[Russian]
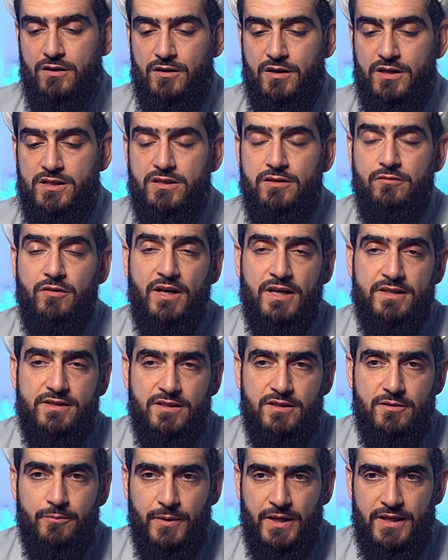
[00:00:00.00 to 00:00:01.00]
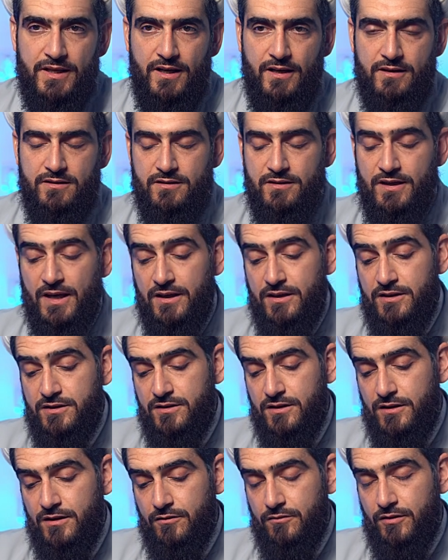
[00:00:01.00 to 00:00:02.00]
если вы хотите понять, на
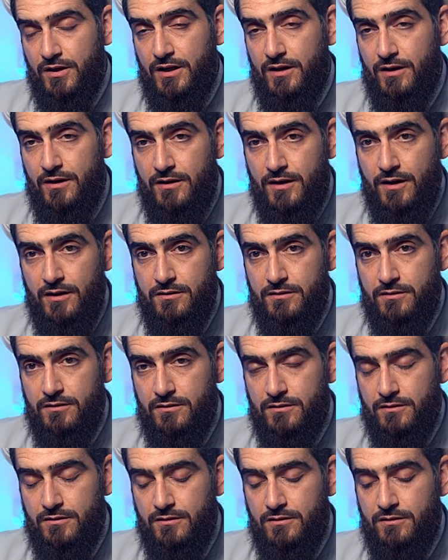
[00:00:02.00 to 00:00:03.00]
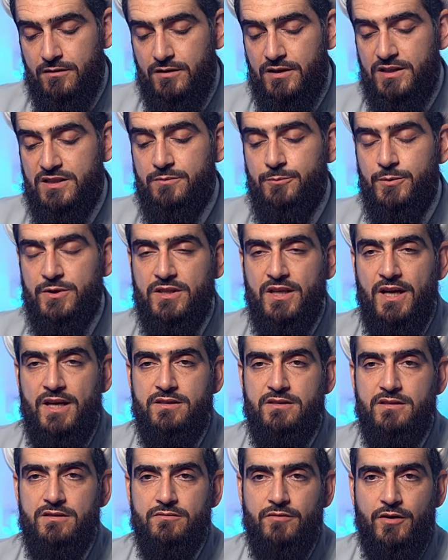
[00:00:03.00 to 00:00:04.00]
истине вы или нет,
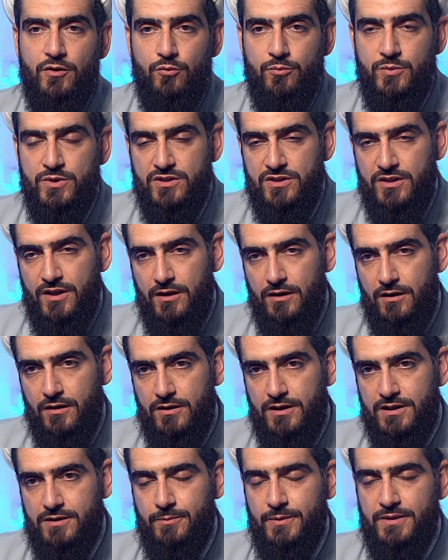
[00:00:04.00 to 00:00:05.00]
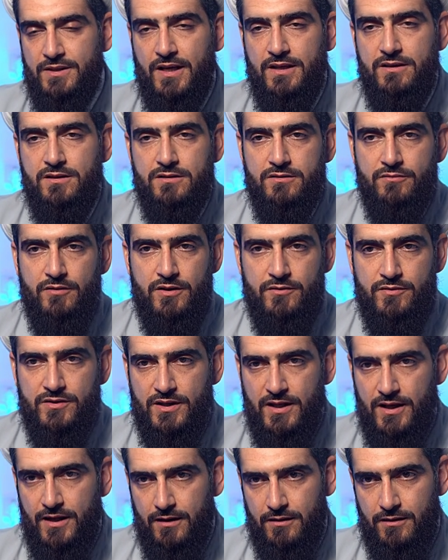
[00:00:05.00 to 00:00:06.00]
испытайте свои убеждения, испытайте свои
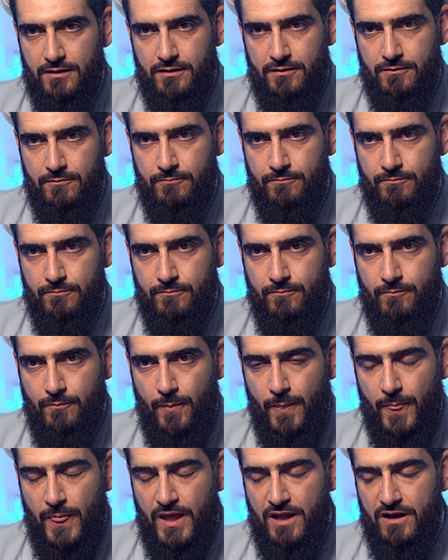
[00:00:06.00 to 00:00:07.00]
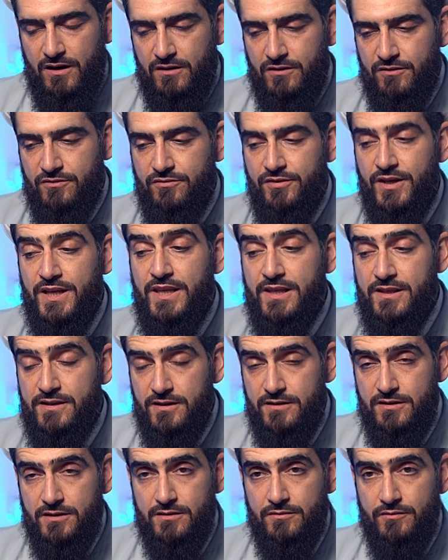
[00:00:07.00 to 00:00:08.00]
взгляды.
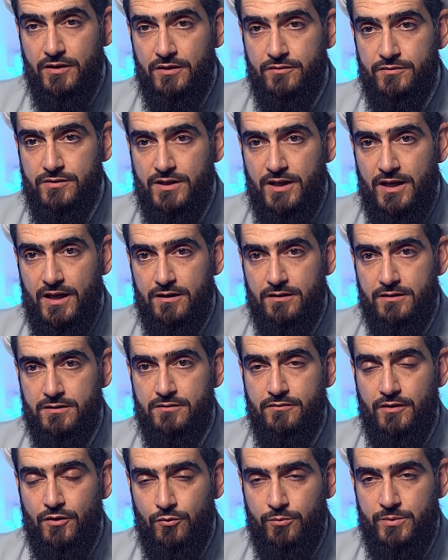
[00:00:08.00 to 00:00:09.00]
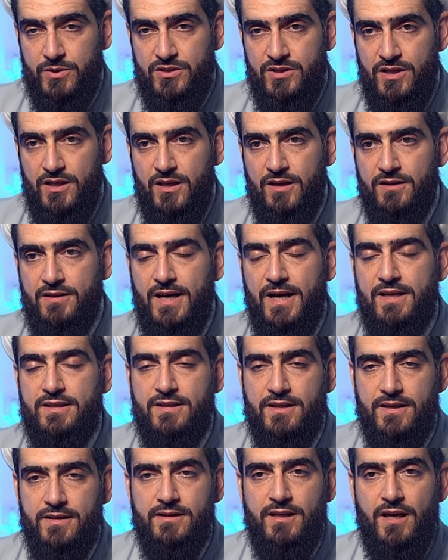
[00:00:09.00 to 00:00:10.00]
Вынесите свои взгляды, свои убеждения на
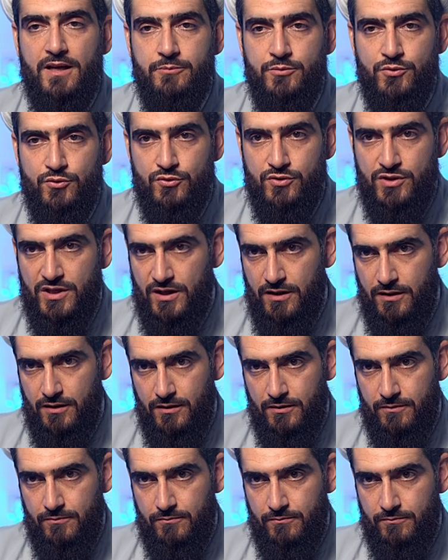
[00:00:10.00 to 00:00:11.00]
открытое обсуждение